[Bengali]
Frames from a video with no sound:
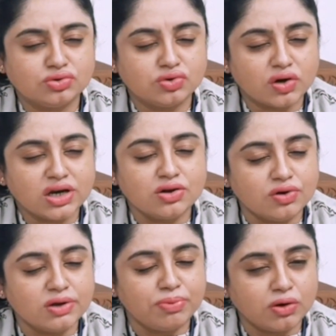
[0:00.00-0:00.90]
জ্বরের
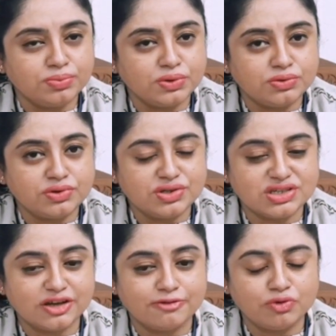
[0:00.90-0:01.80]
ঘরে বক
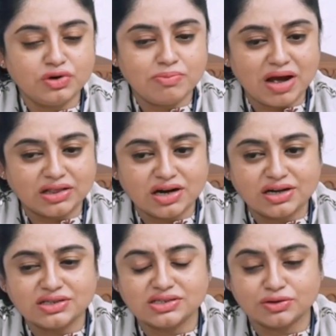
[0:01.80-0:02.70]
করছে ওর না মাথা
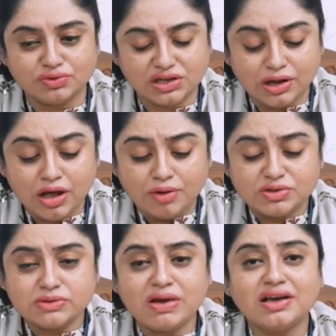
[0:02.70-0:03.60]
টাচ্ছে উনি
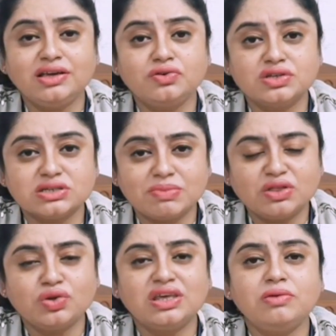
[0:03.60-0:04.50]
যে মা কি হয়েছে মা
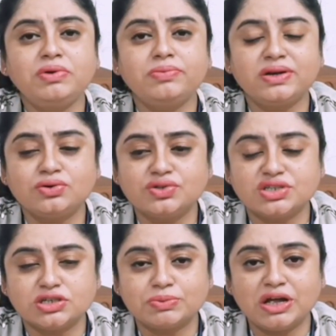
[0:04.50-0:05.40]
তুই কী বিড়বিড়
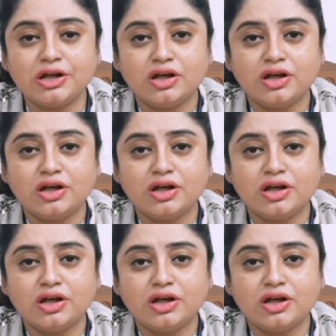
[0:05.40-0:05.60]
করছিস মা